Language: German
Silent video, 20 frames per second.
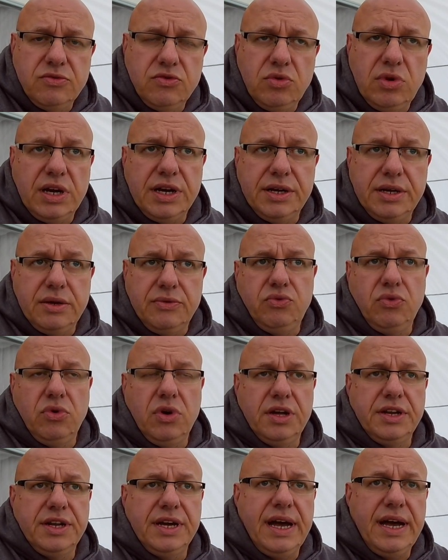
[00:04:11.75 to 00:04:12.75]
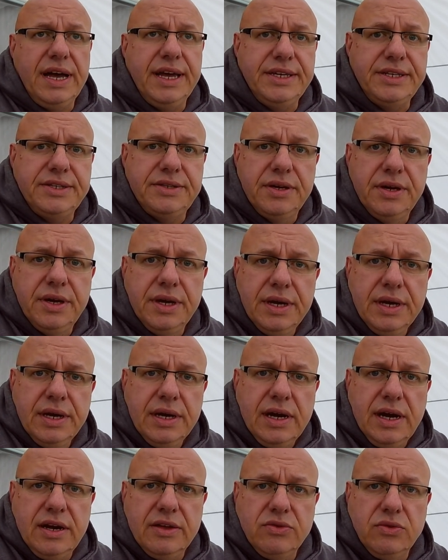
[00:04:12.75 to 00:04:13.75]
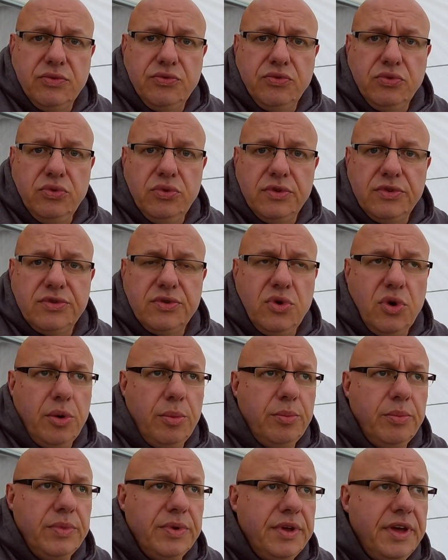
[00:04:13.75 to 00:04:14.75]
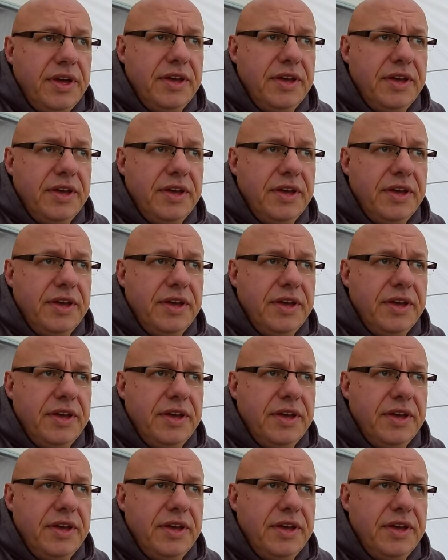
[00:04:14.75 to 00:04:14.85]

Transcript: solange der Vorrat reicht. Also frühes Kommen